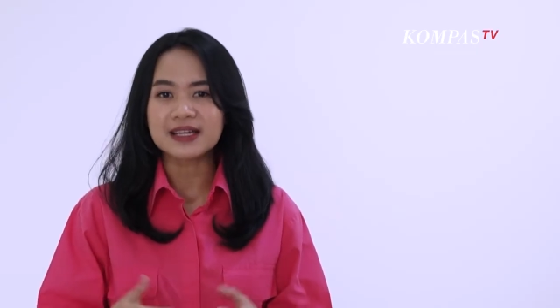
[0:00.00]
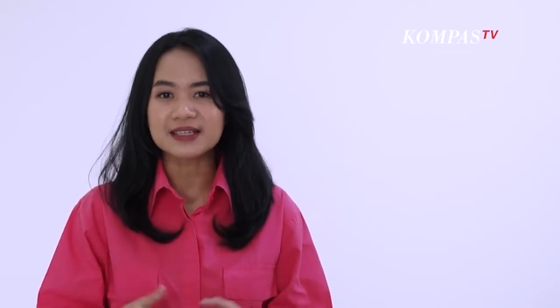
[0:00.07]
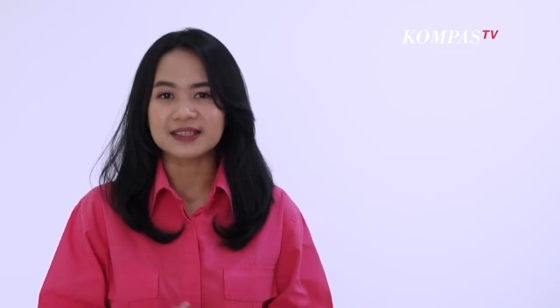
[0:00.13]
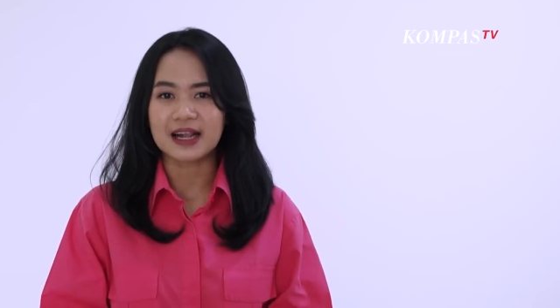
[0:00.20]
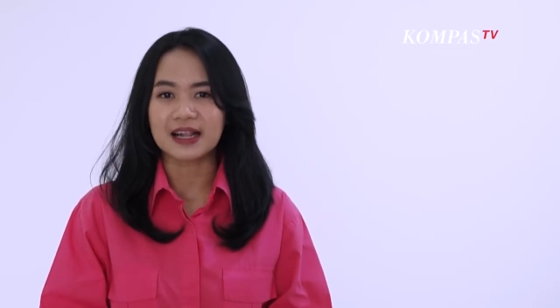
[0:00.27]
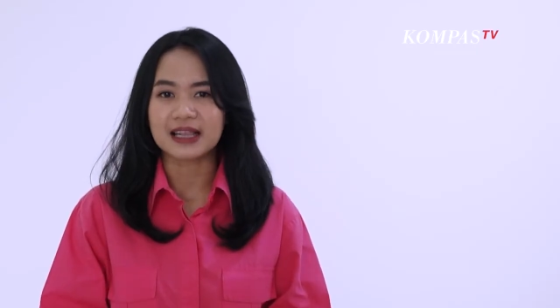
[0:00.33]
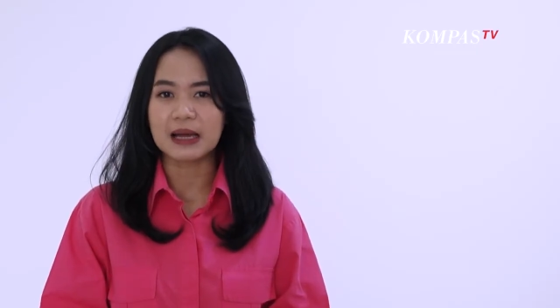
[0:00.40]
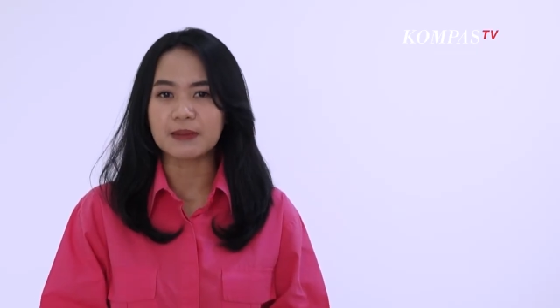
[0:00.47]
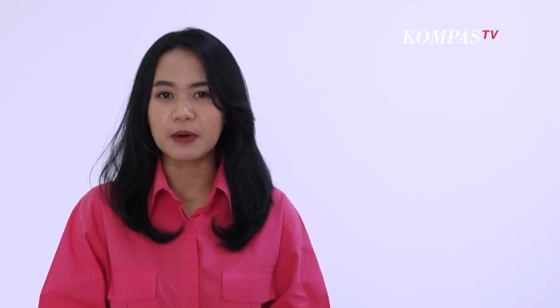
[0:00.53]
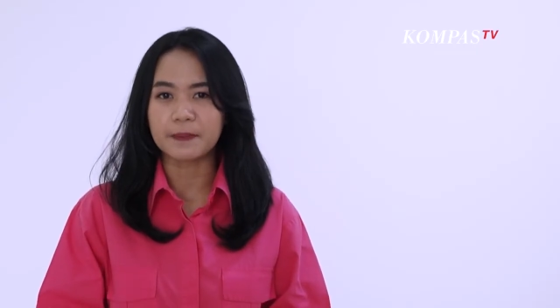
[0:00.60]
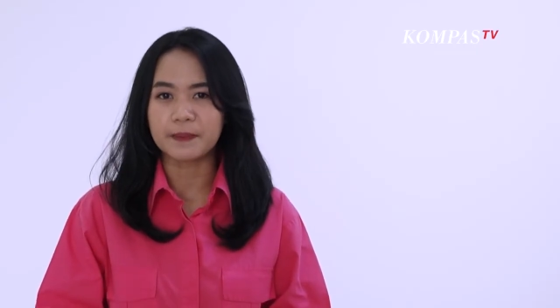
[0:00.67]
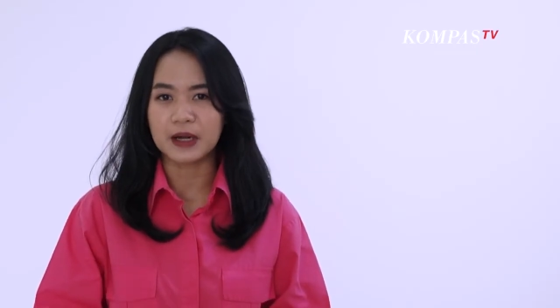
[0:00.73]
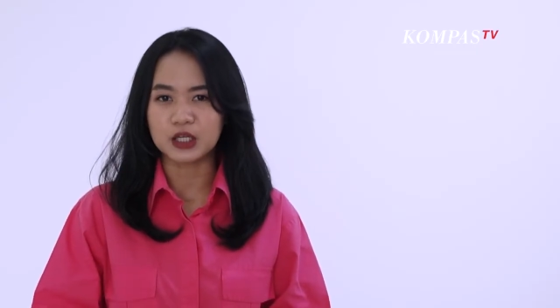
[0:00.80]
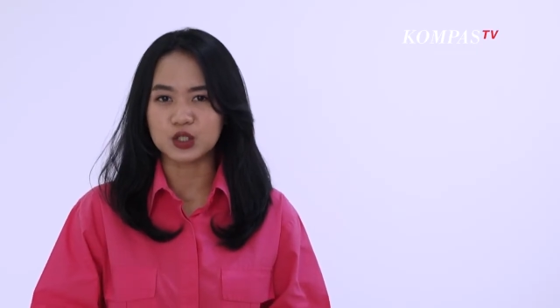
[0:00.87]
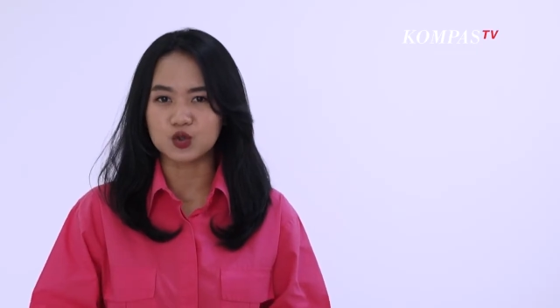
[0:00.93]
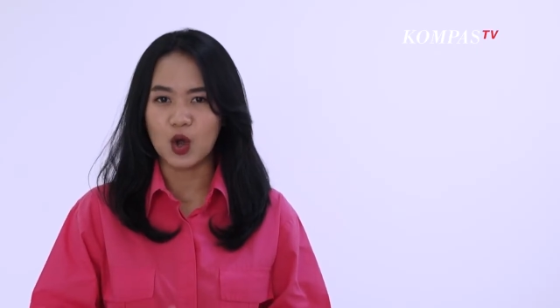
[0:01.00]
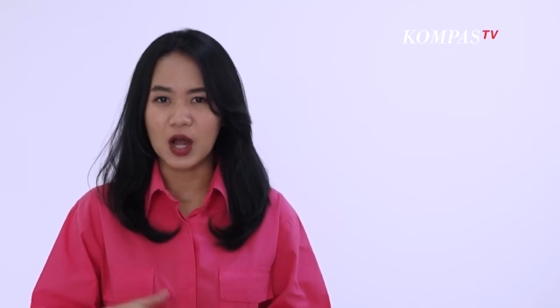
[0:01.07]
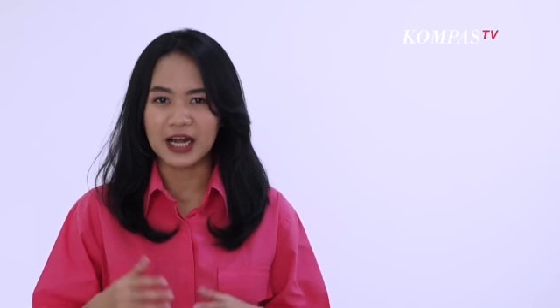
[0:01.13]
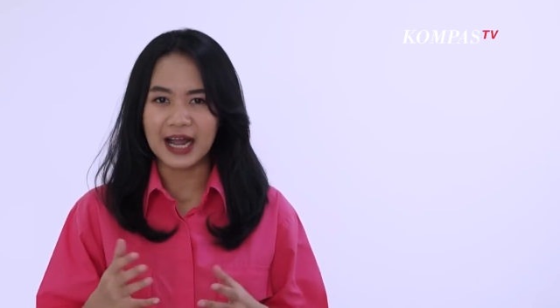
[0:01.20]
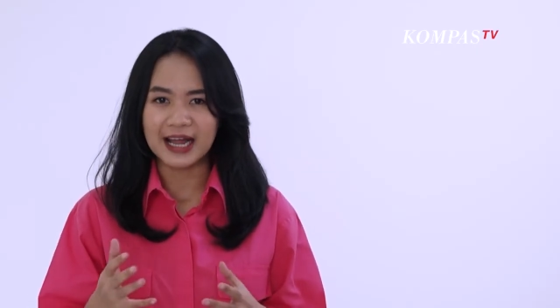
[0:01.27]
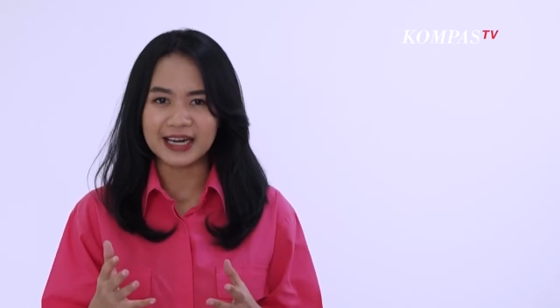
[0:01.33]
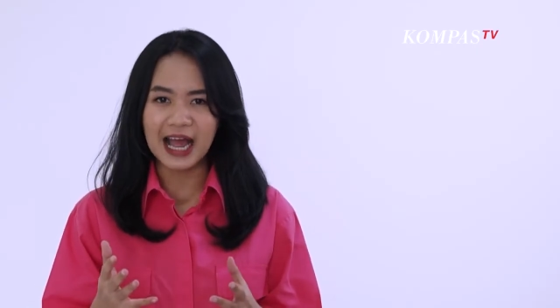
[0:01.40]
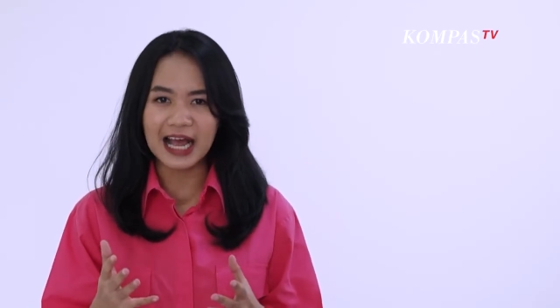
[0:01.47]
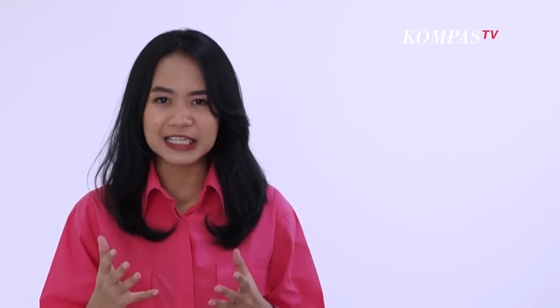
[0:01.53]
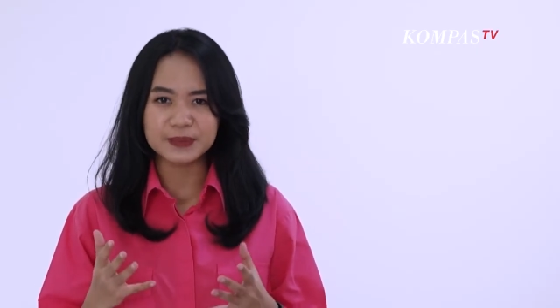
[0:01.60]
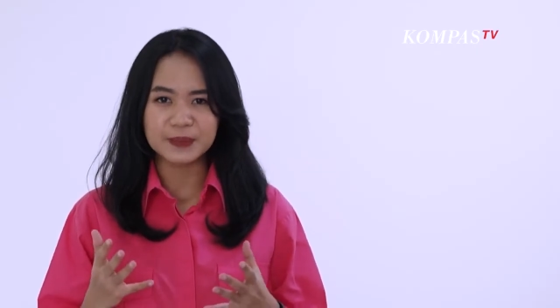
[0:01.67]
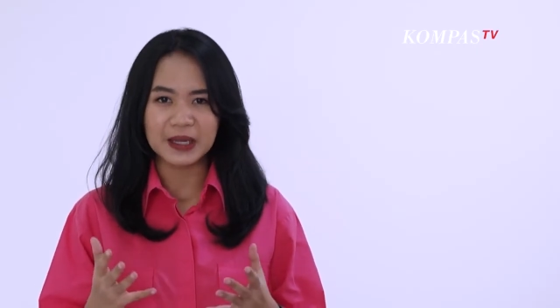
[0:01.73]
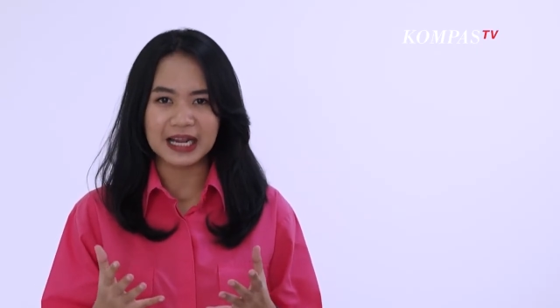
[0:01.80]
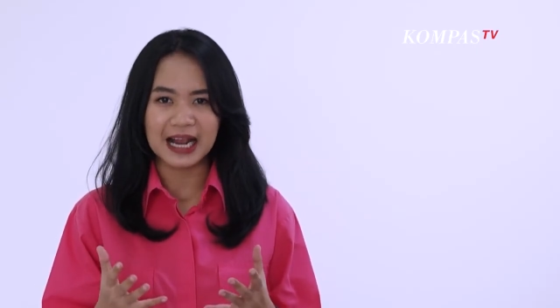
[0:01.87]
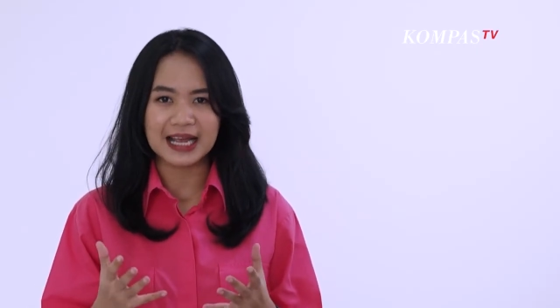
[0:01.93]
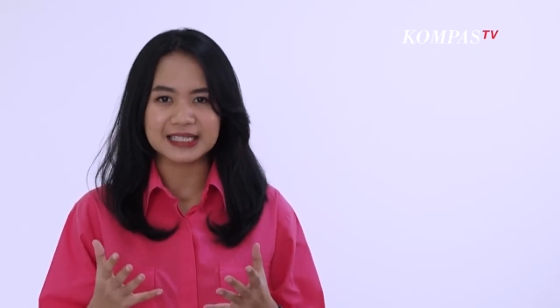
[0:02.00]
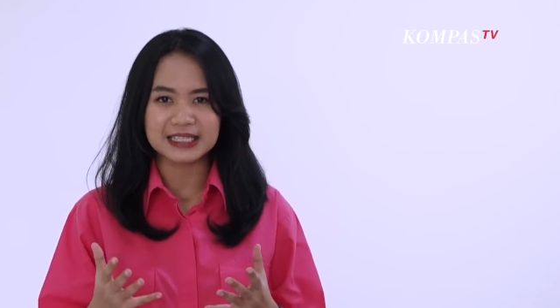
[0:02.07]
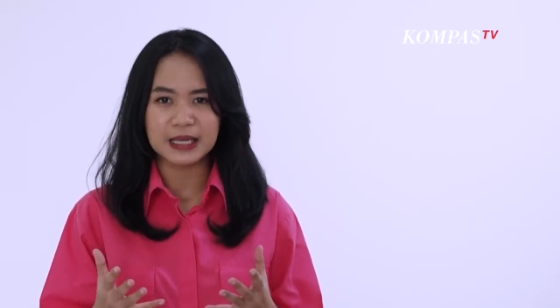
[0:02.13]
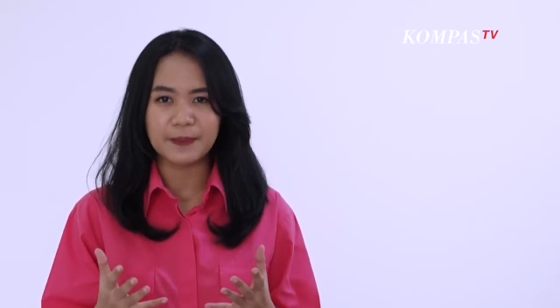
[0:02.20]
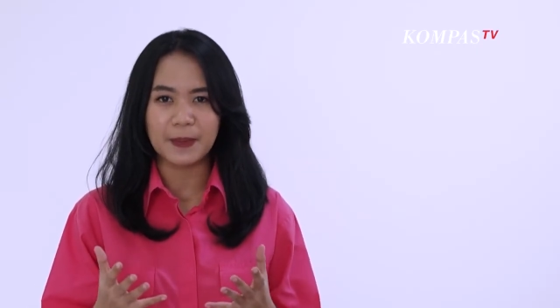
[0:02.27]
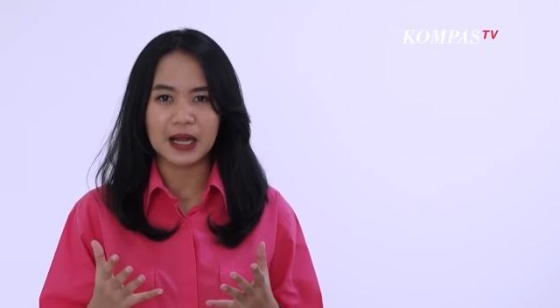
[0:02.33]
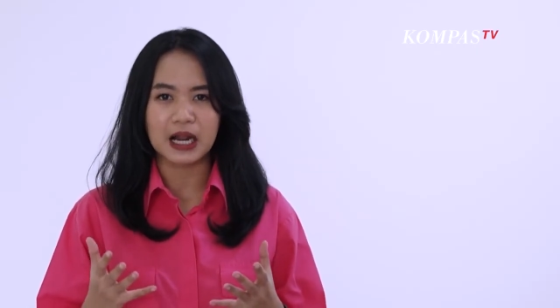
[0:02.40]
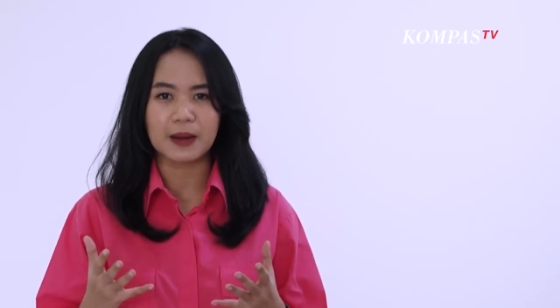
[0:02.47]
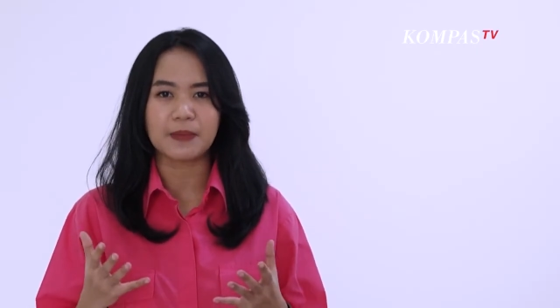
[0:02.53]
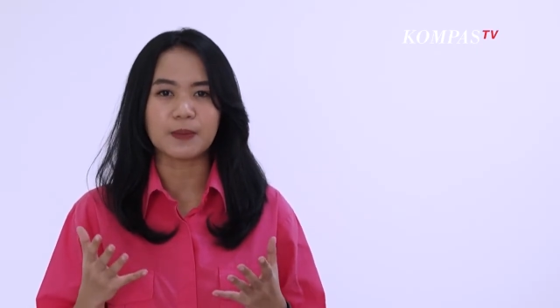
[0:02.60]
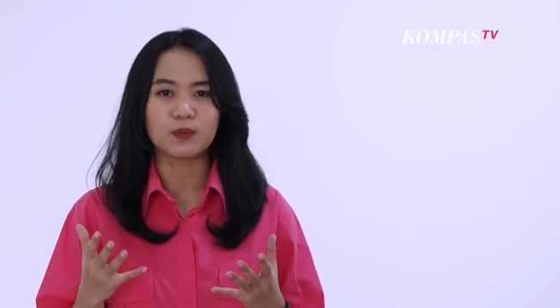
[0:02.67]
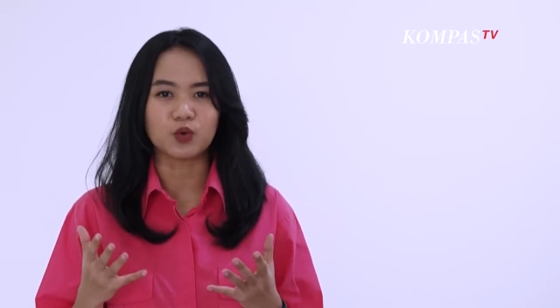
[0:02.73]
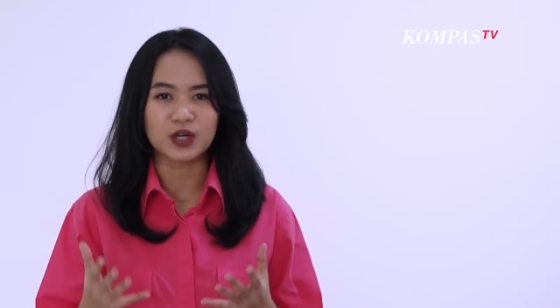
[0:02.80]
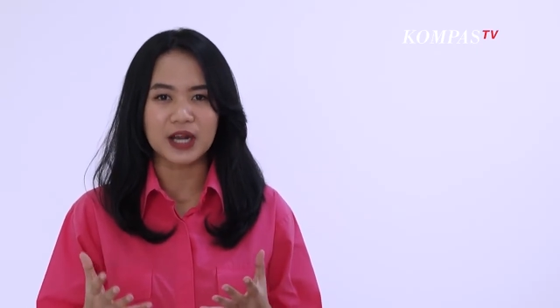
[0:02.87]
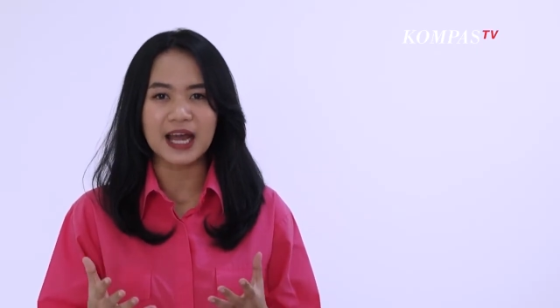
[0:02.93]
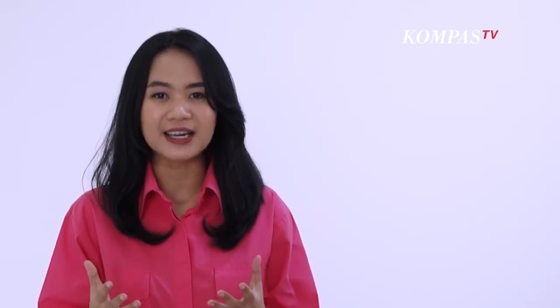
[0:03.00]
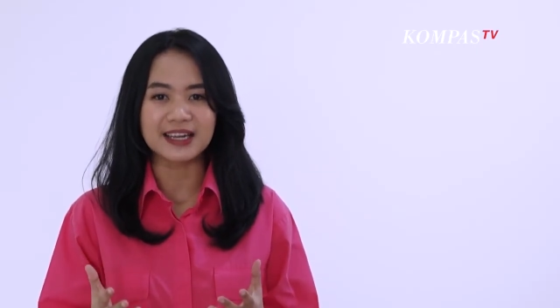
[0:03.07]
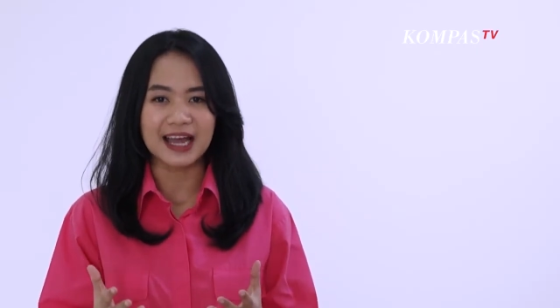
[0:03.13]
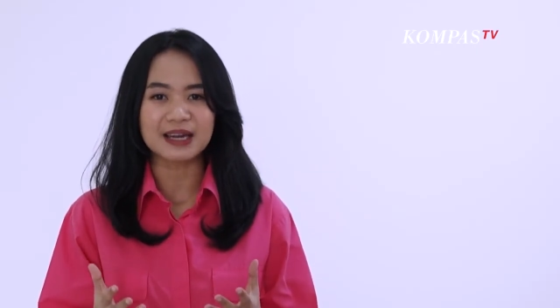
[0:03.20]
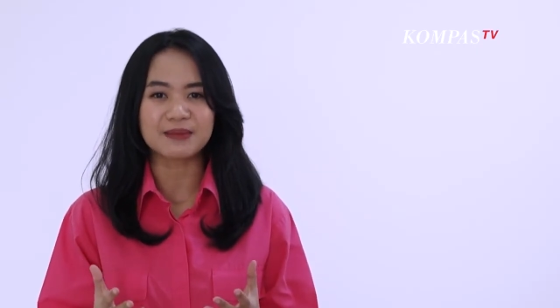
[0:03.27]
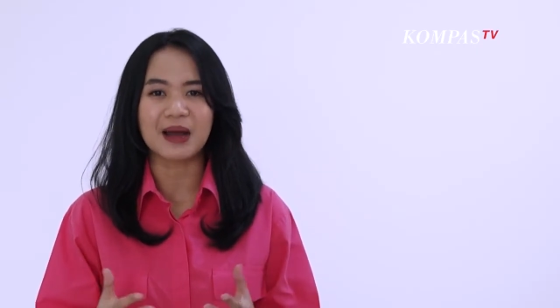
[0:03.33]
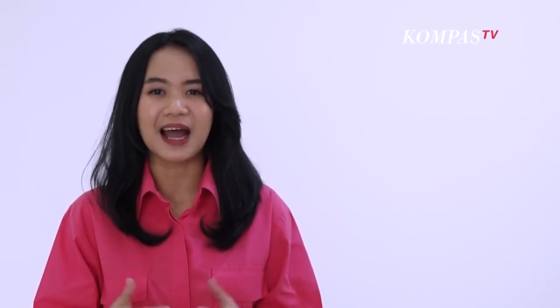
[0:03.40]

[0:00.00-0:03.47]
serta memperjuangkan aspirasi para pemuda dan